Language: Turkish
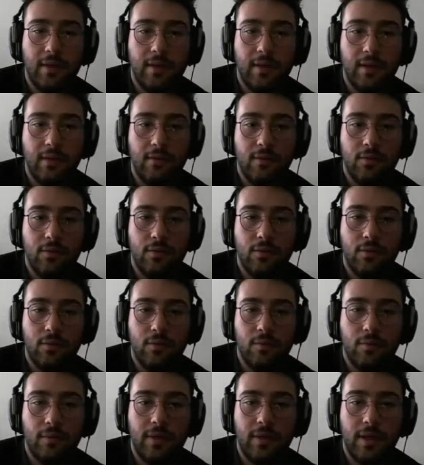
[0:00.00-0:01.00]
geri dönüyorum.
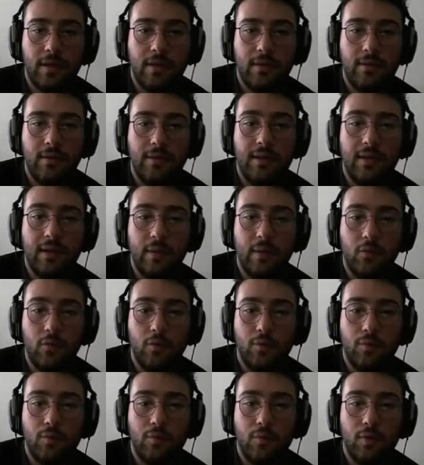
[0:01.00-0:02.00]
Geri
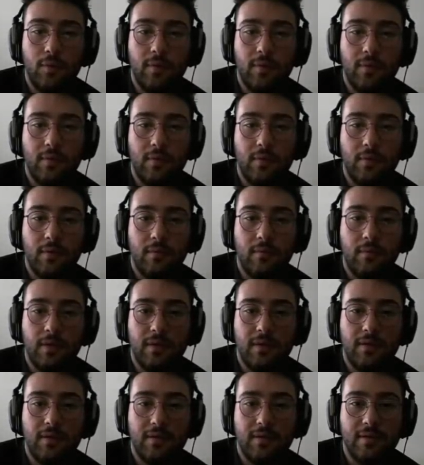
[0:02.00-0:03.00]
gidemiyorum. Böyle bir
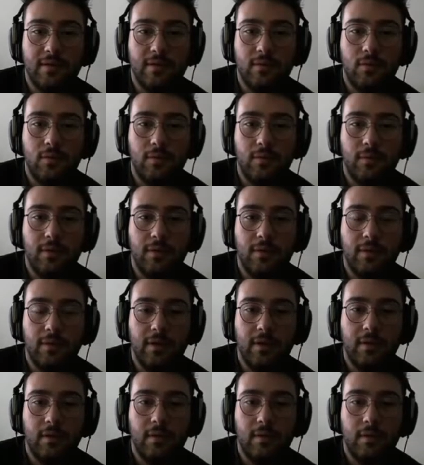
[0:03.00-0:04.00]
mantıksızlık olabilir mi
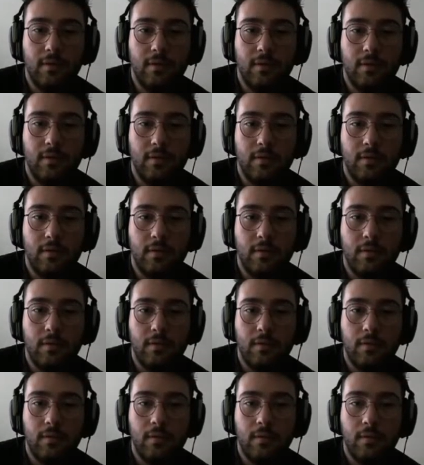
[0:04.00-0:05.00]
ya?
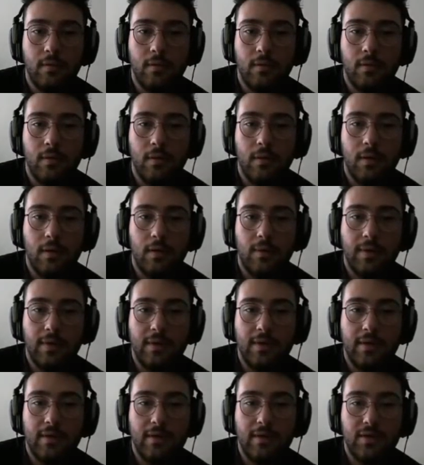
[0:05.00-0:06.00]
Ha bak
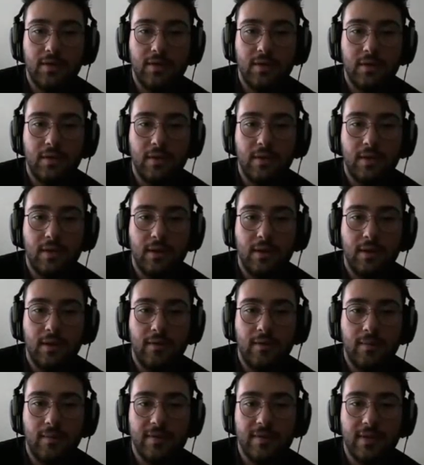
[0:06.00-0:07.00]
girdik şimdi. Yine
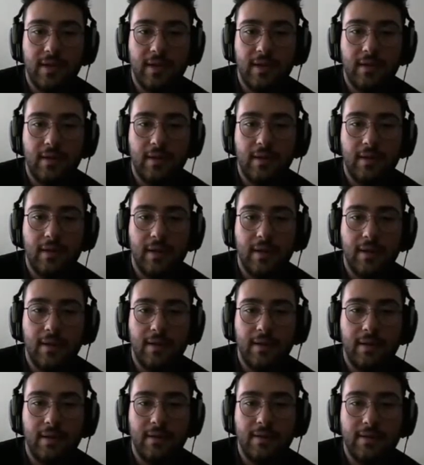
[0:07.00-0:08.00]
kafamız harika.
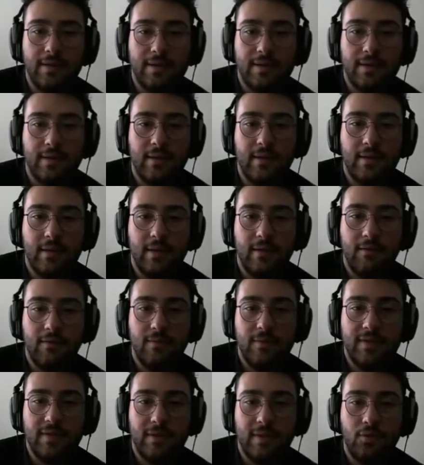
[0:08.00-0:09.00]
Nereden gideceğiz yine?
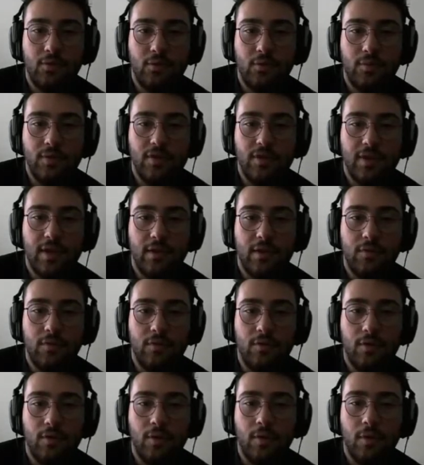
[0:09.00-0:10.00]
Evimiz yanıyor. Bir şeyler oluyor.
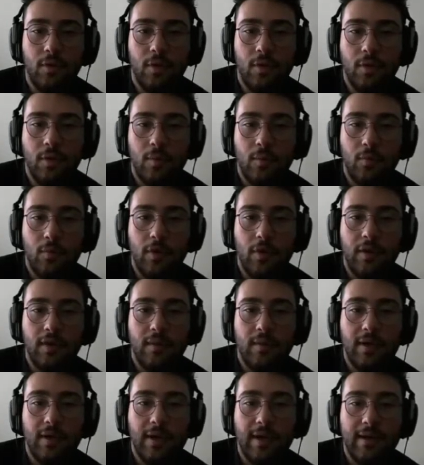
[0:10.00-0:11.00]
Bu
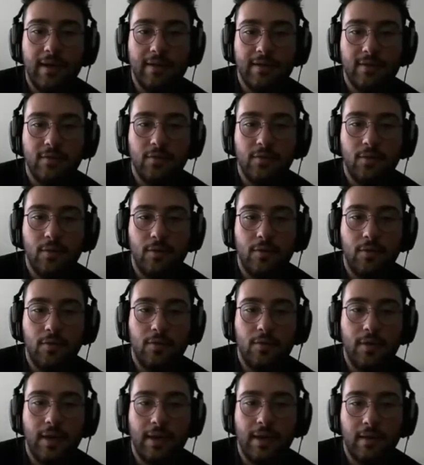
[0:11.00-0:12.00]
adamın karısını
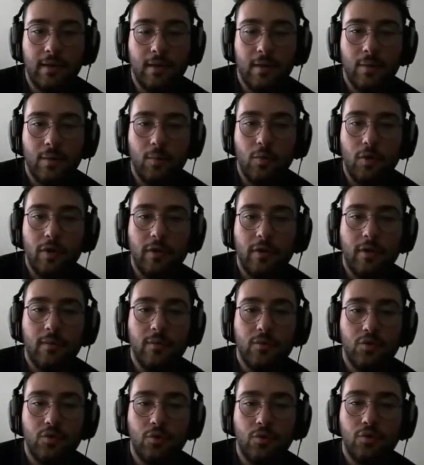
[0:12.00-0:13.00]
öldürdüler. Bu
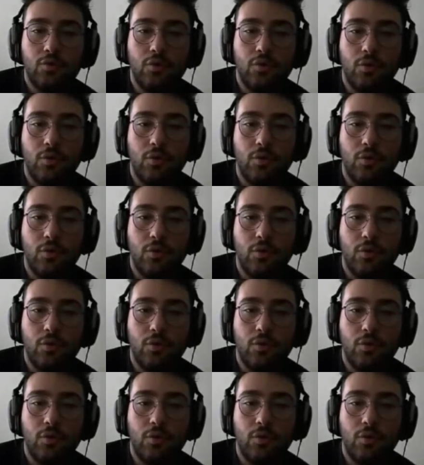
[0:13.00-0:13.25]
adamın çocuğunu